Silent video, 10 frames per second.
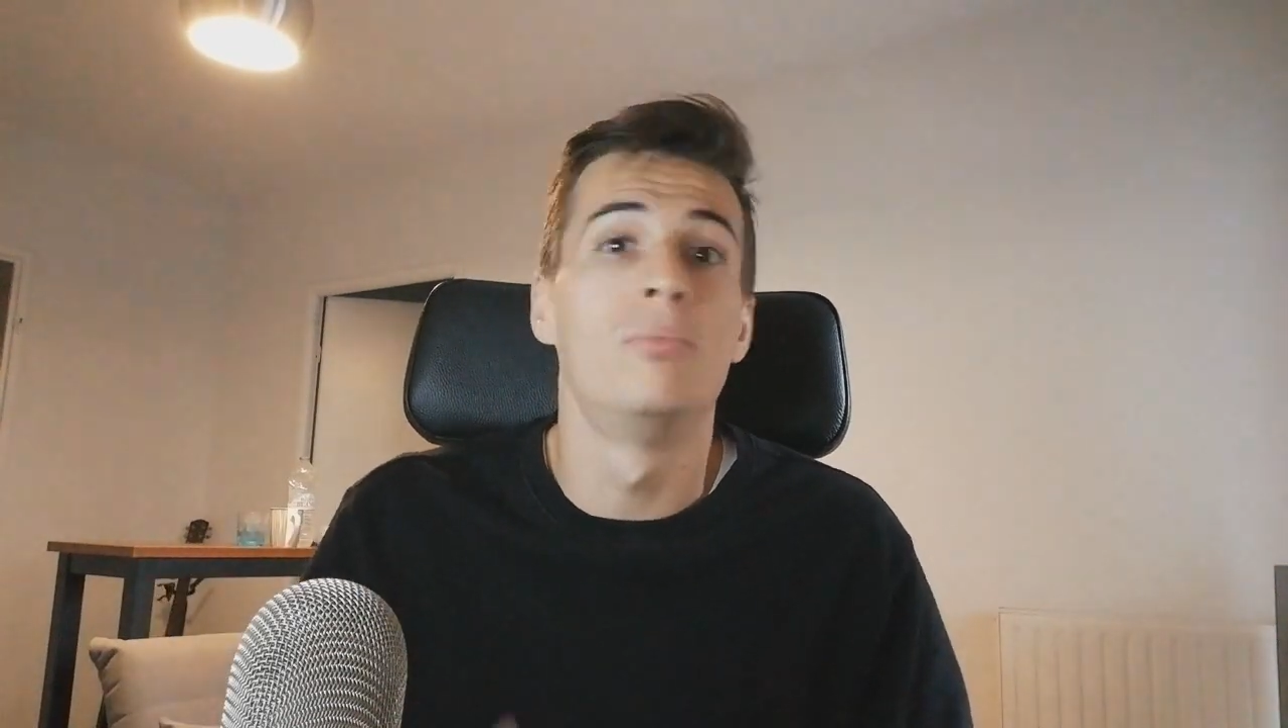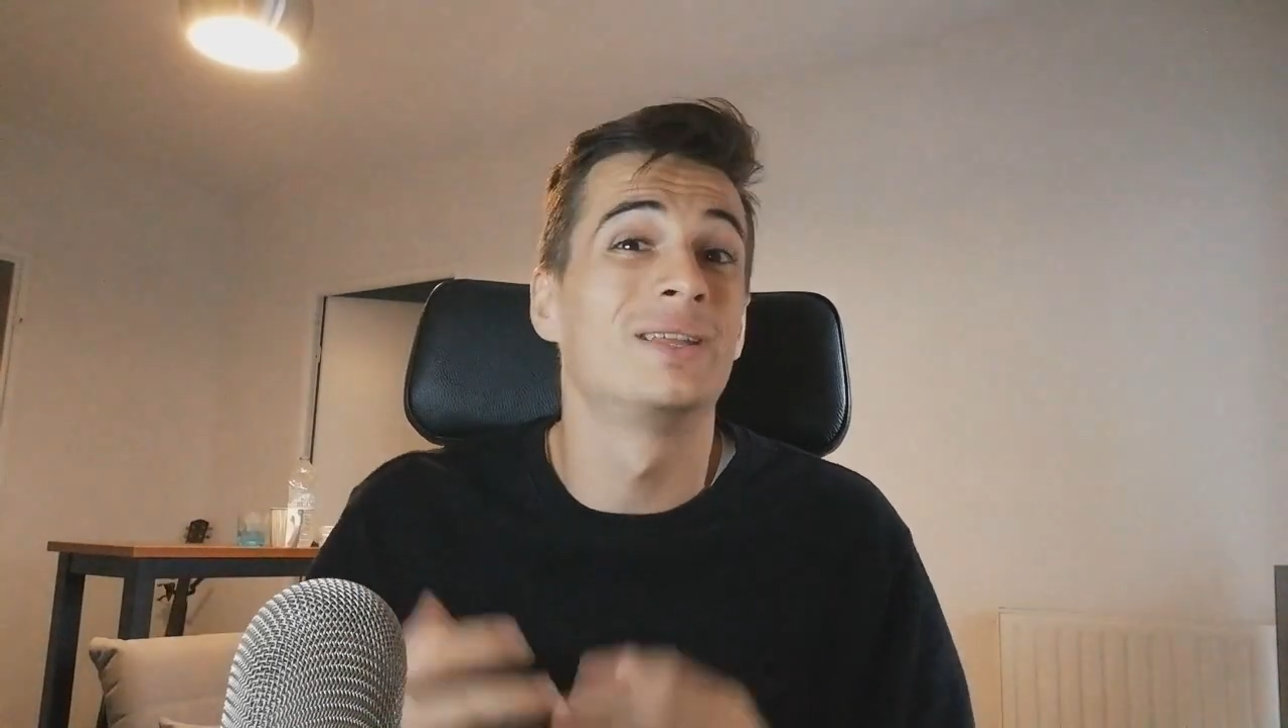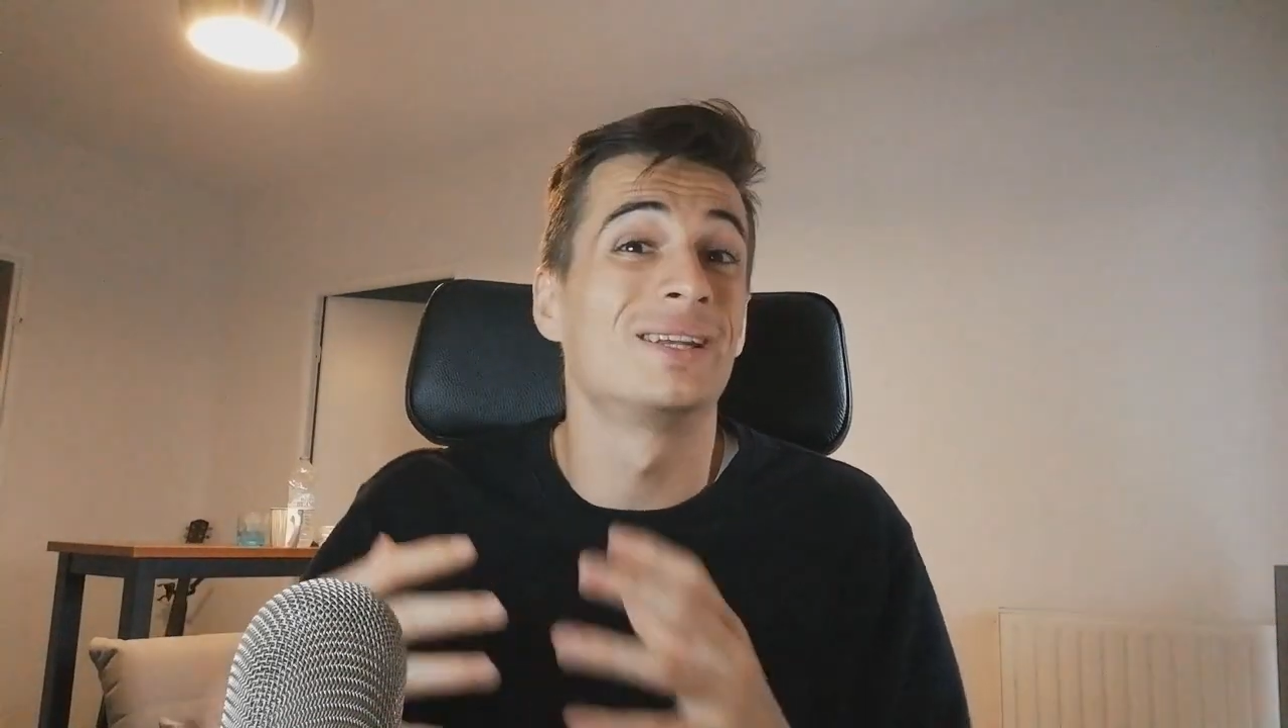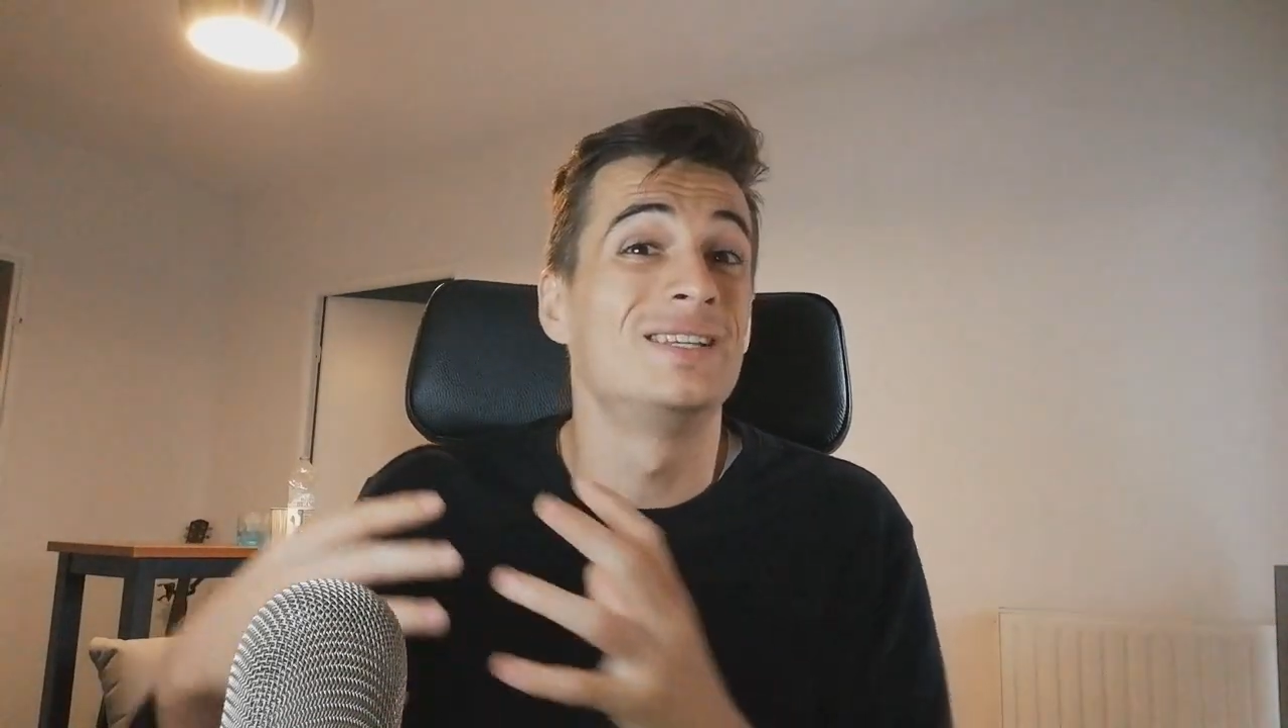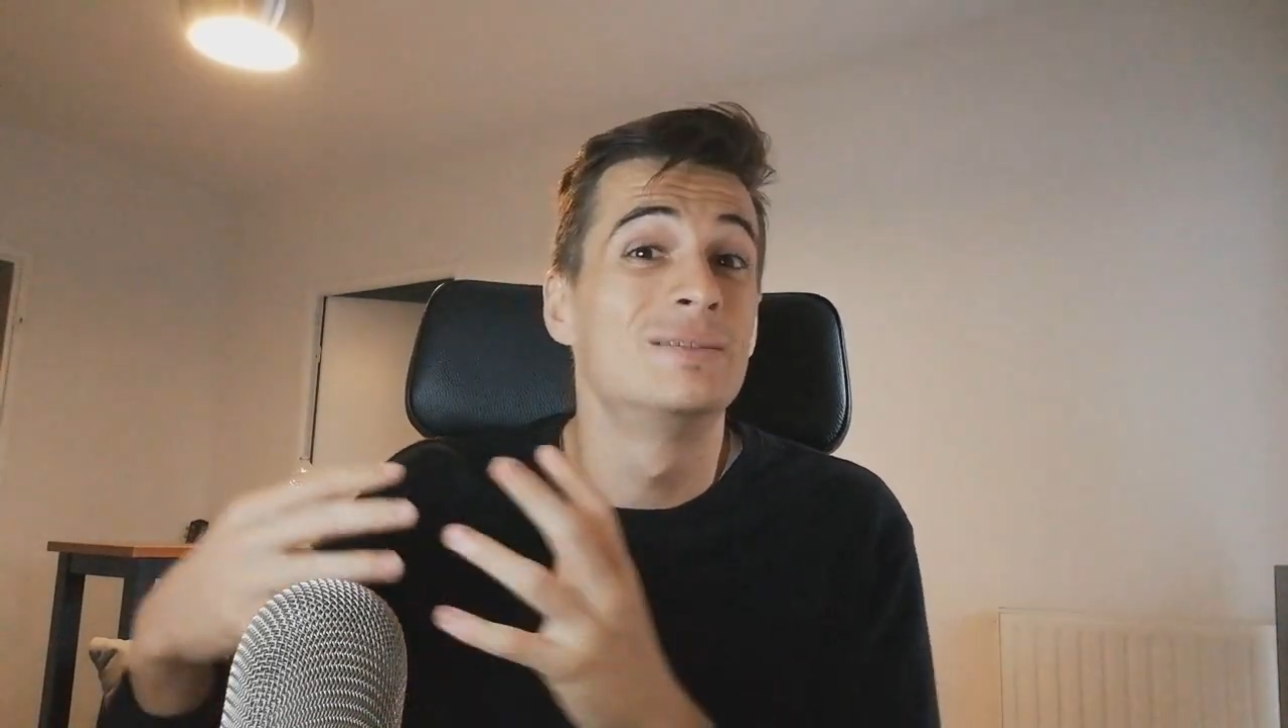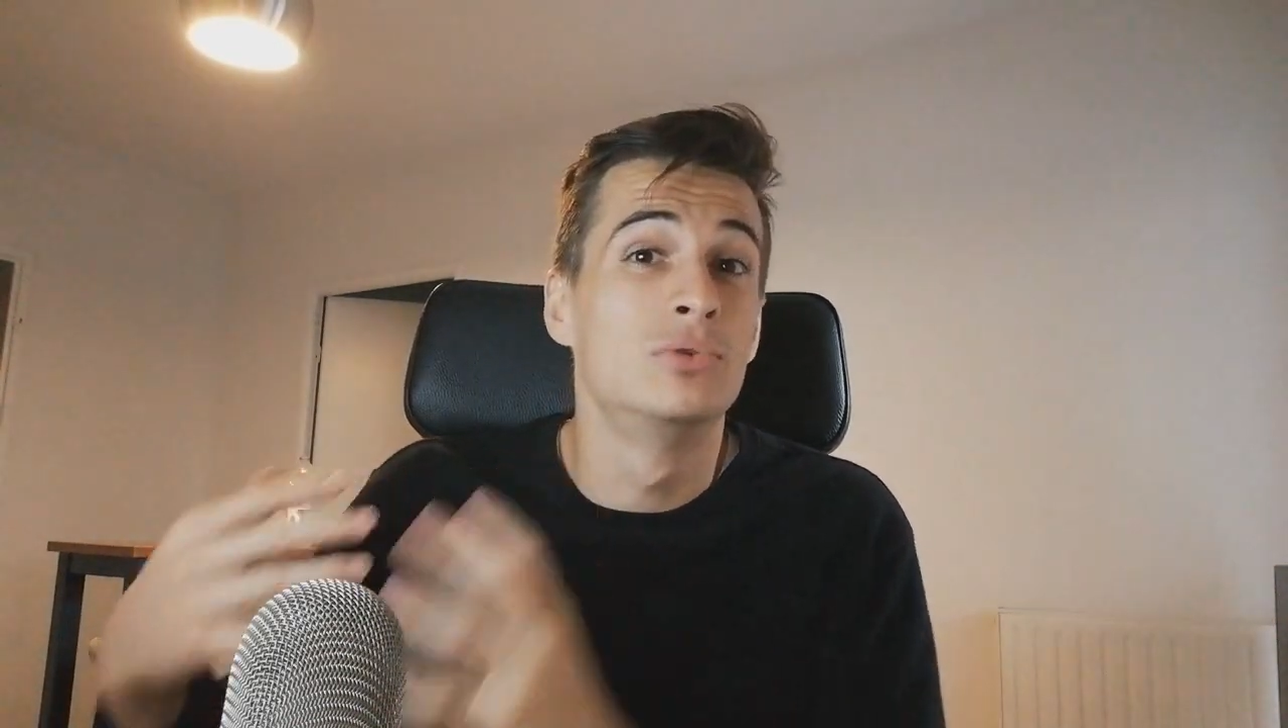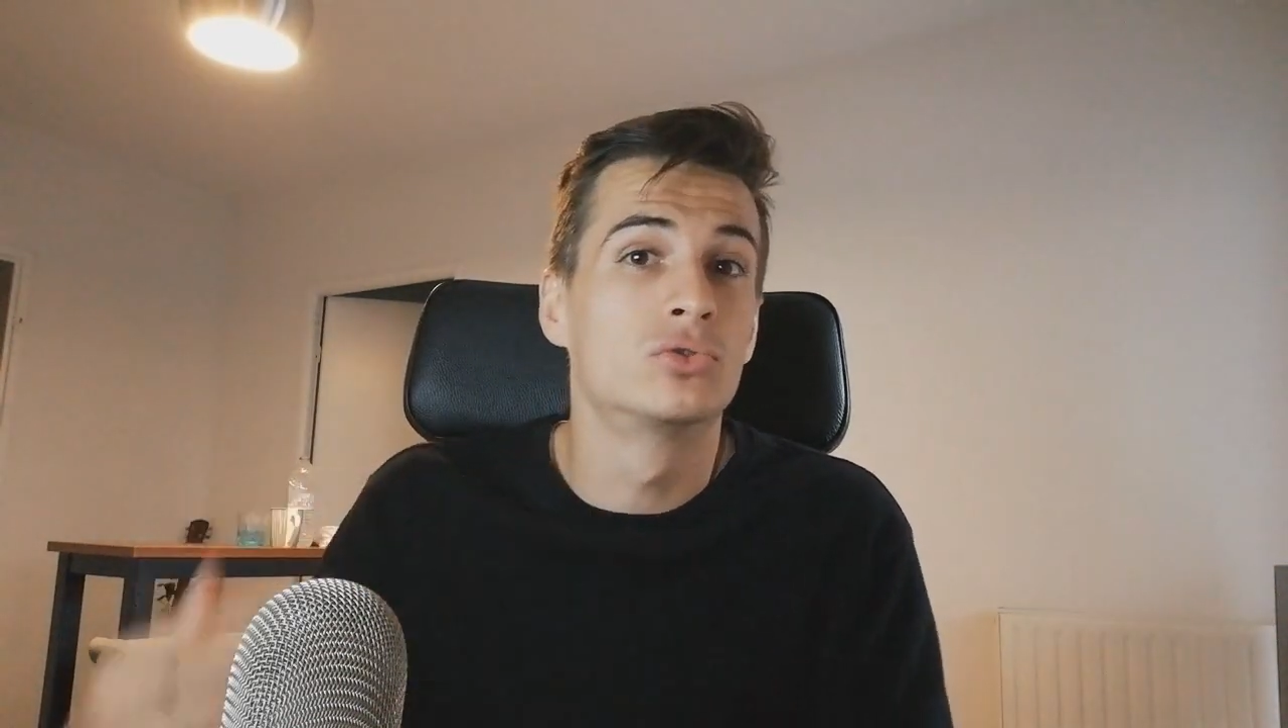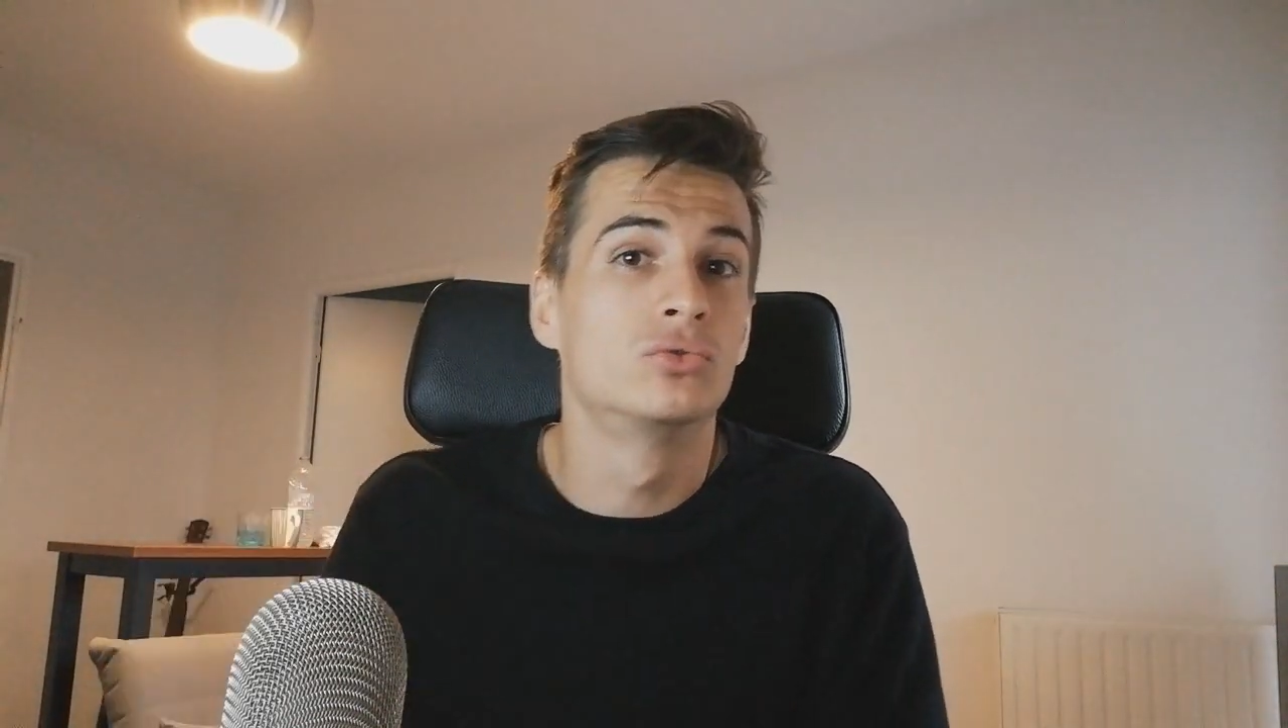mettre les émotions